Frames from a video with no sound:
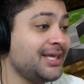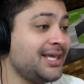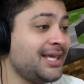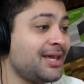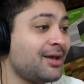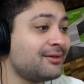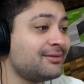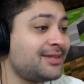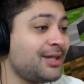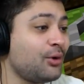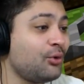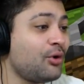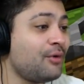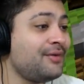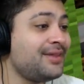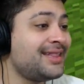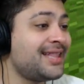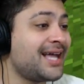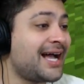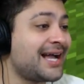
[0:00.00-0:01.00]
e eu tenho
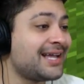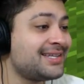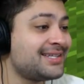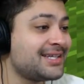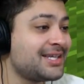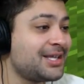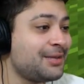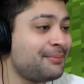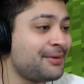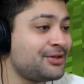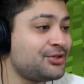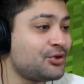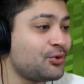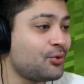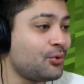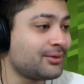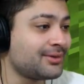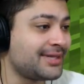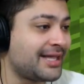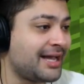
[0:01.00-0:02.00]
novidades aqui para te
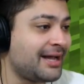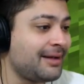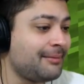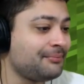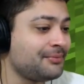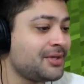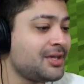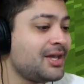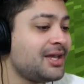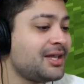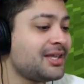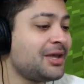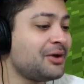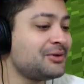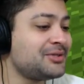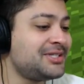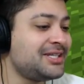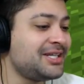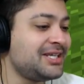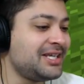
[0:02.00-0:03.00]
contar, que é
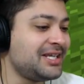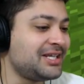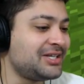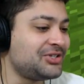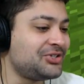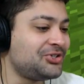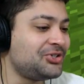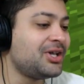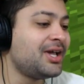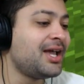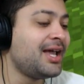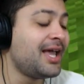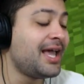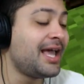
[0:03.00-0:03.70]
o seguinte.